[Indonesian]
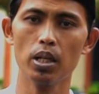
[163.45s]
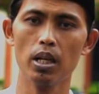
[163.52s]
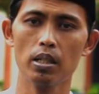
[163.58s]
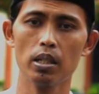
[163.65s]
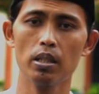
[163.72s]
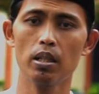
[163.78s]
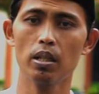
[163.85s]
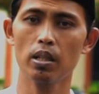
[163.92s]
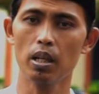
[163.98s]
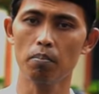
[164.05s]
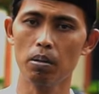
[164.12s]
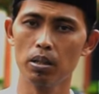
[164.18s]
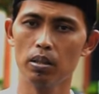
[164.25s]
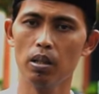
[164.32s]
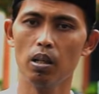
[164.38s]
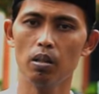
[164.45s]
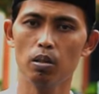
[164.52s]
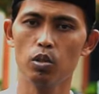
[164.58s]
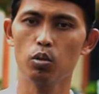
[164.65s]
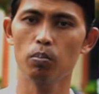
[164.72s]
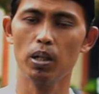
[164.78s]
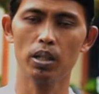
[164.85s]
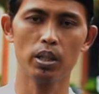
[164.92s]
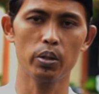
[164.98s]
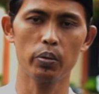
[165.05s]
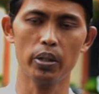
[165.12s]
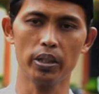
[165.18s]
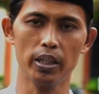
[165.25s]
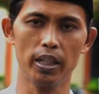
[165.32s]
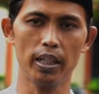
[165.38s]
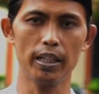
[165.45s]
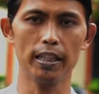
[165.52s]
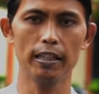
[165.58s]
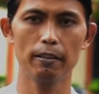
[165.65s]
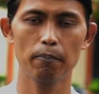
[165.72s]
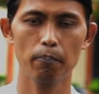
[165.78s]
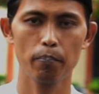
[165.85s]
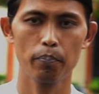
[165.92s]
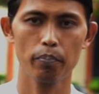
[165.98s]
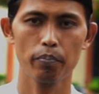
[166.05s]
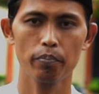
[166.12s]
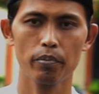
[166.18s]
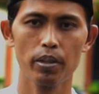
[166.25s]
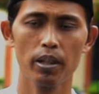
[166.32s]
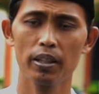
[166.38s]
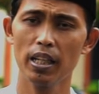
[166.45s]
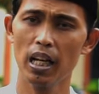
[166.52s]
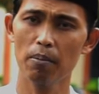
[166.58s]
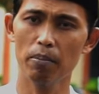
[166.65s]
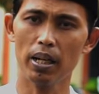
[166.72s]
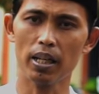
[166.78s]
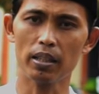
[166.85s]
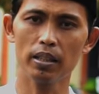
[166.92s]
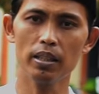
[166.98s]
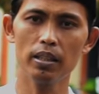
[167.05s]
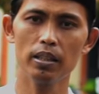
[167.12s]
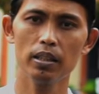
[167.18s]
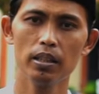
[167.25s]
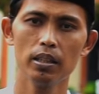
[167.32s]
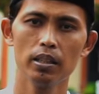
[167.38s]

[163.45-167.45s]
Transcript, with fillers: asa dari rahmatnya Allah Subhanahu wa taala. Dalam arti